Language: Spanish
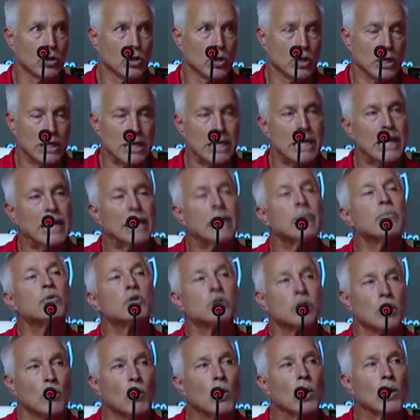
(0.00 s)
Y el equipo
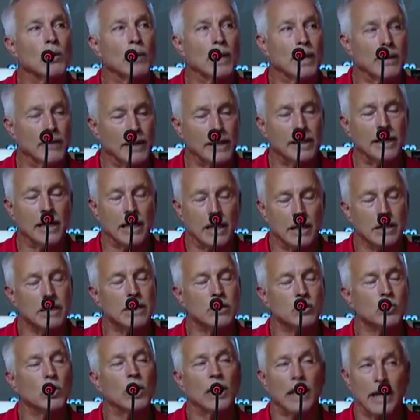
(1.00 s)
se vuelve a levantar,
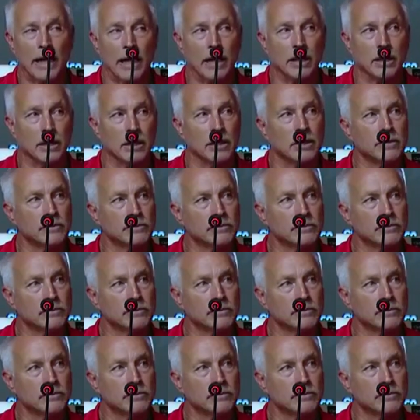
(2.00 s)
eso es carácter.